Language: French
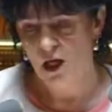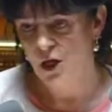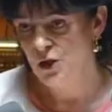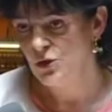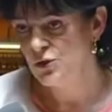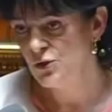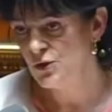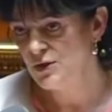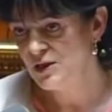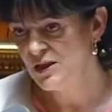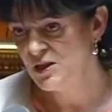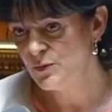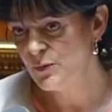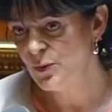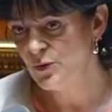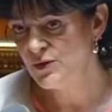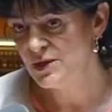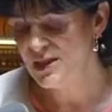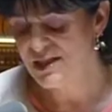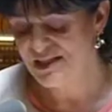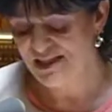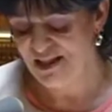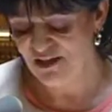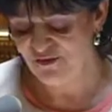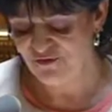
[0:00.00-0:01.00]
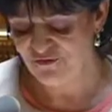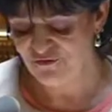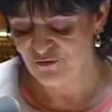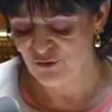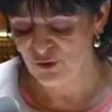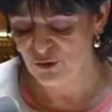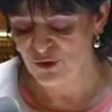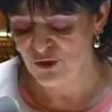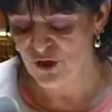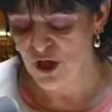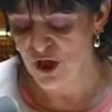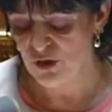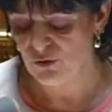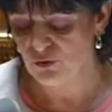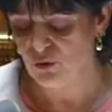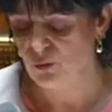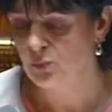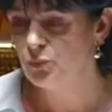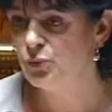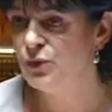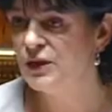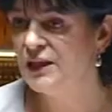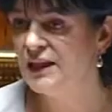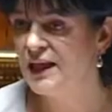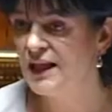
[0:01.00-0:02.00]
Ce dispositif fonctionne
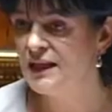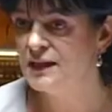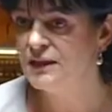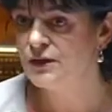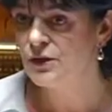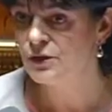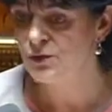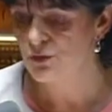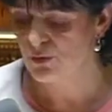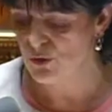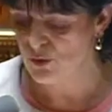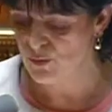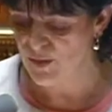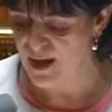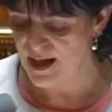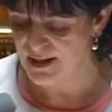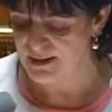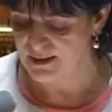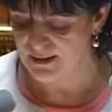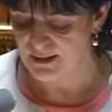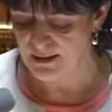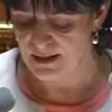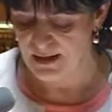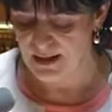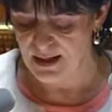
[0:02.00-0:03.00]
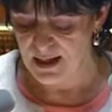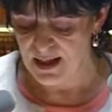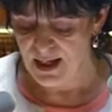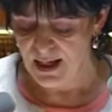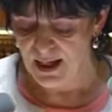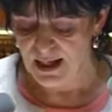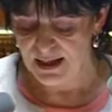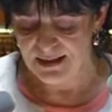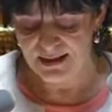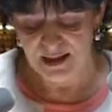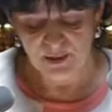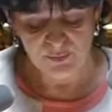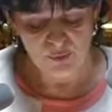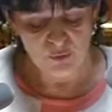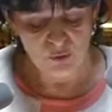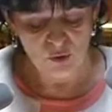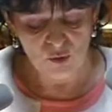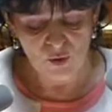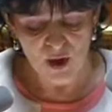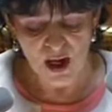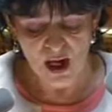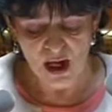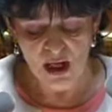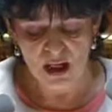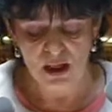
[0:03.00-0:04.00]
depuis quelques semaines. et C'est
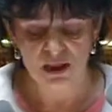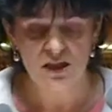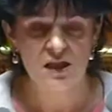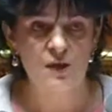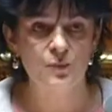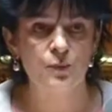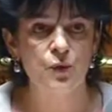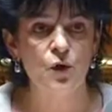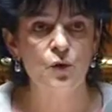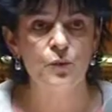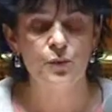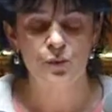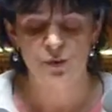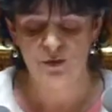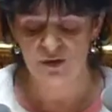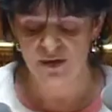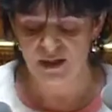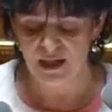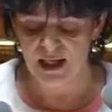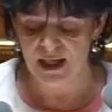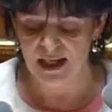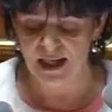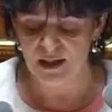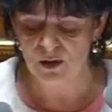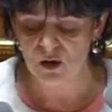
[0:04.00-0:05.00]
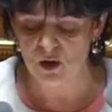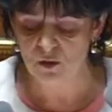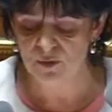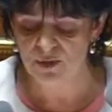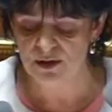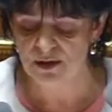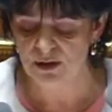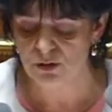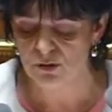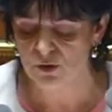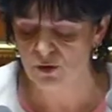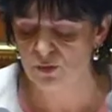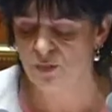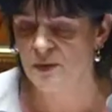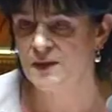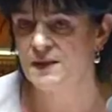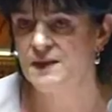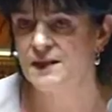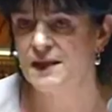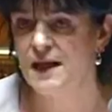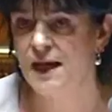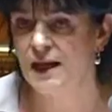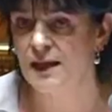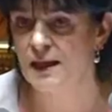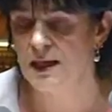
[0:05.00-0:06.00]
pourquoi j'ai proposé à la commission
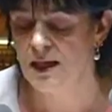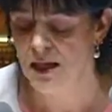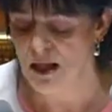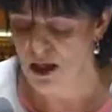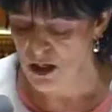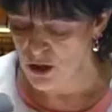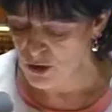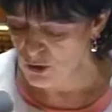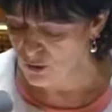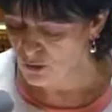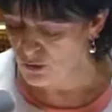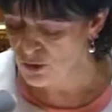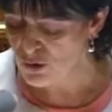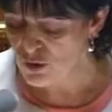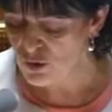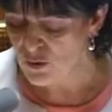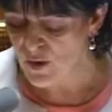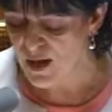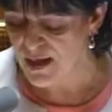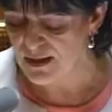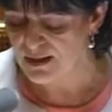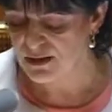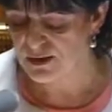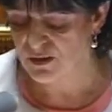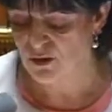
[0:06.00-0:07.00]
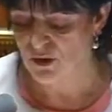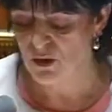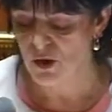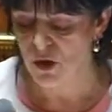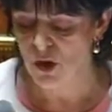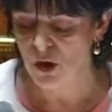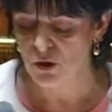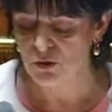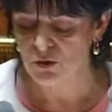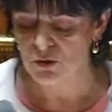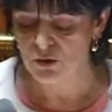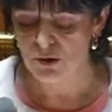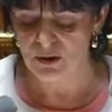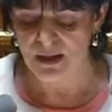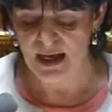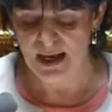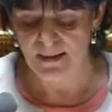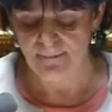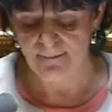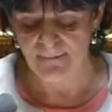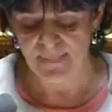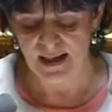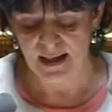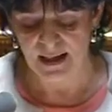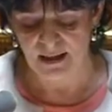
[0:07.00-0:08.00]
spéciale, rejointe en cela
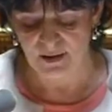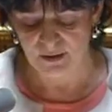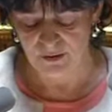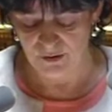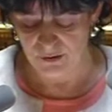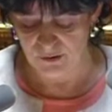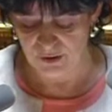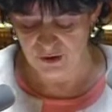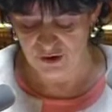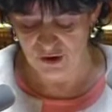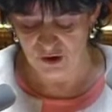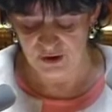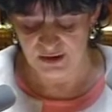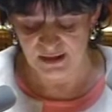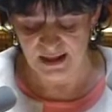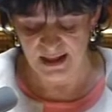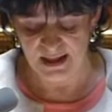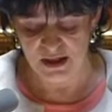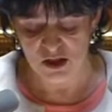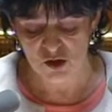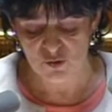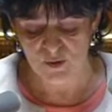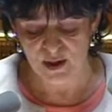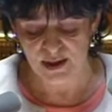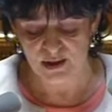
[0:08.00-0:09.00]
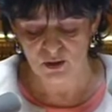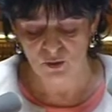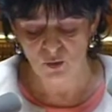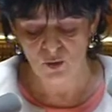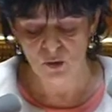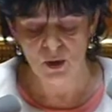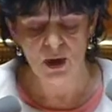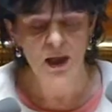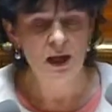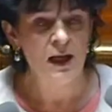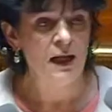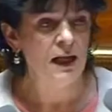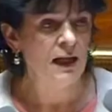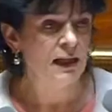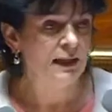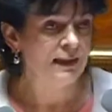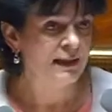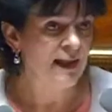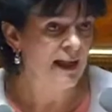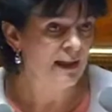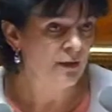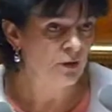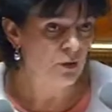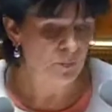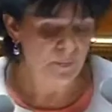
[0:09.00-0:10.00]
par euh, Chantal Joanneau,
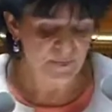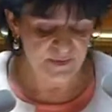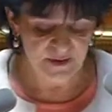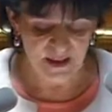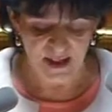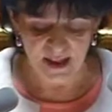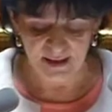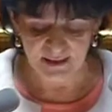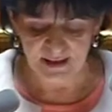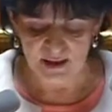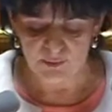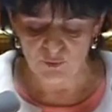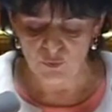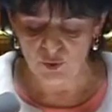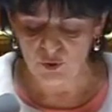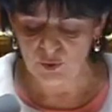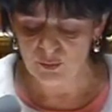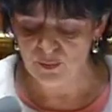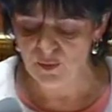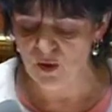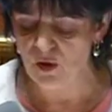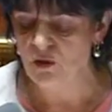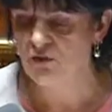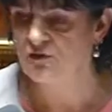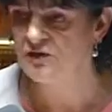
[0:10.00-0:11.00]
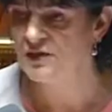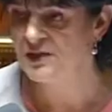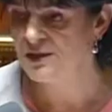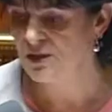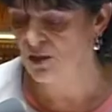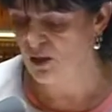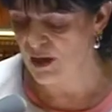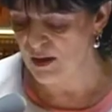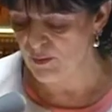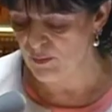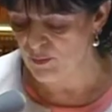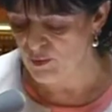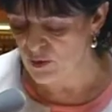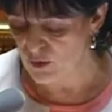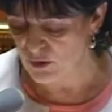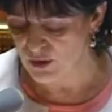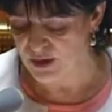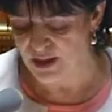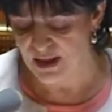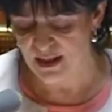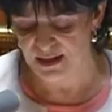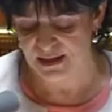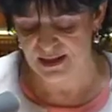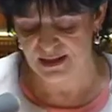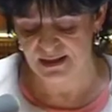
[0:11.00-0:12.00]
d'adopter un amendement visant à
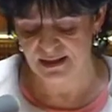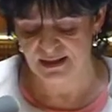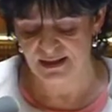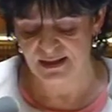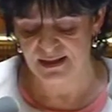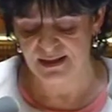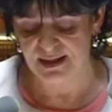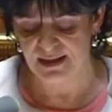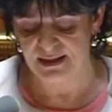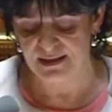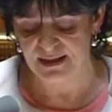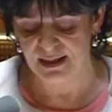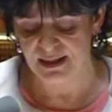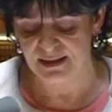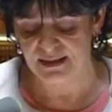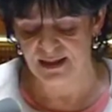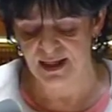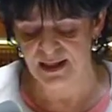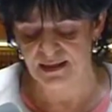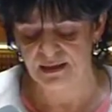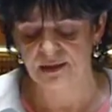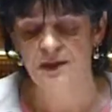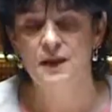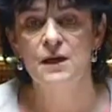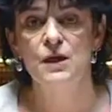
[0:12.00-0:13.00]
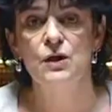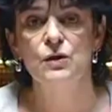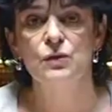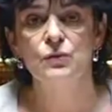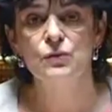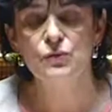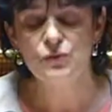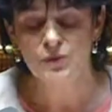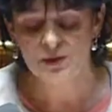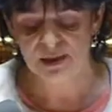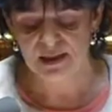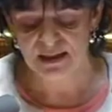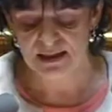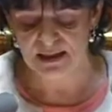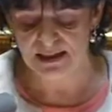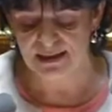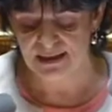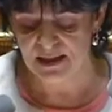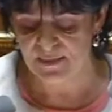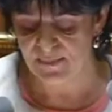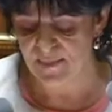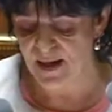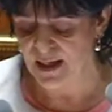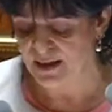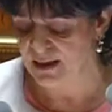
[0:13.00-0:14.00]
bloquer des sites internet
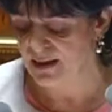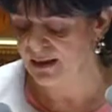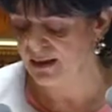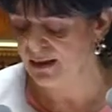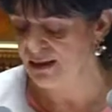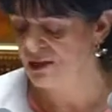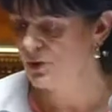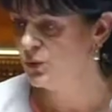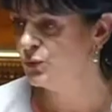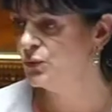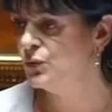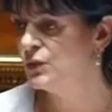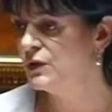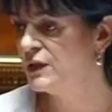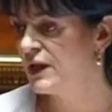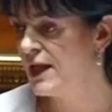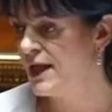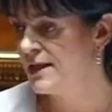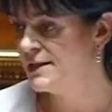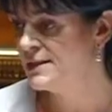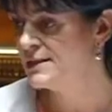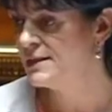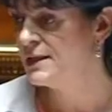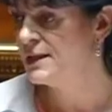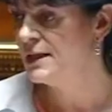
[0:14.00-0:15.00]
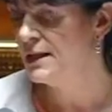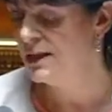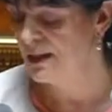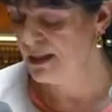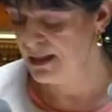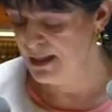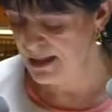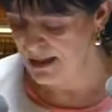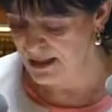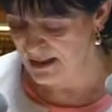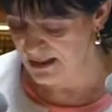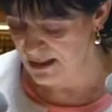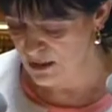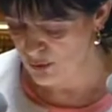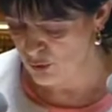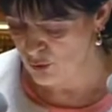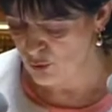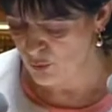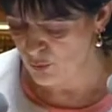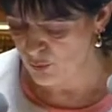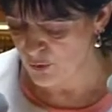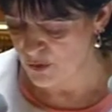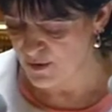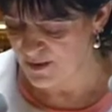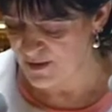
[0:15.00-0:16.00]
utilisés par les réseaux de traite et les réseaux
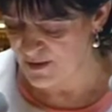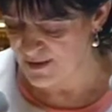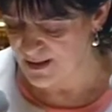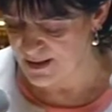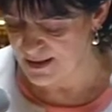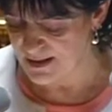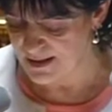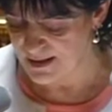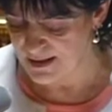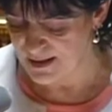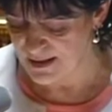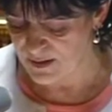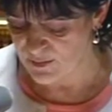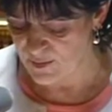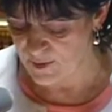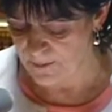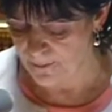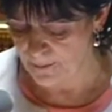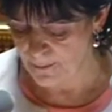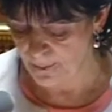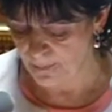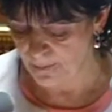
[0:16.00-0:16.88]
de proxénétisme.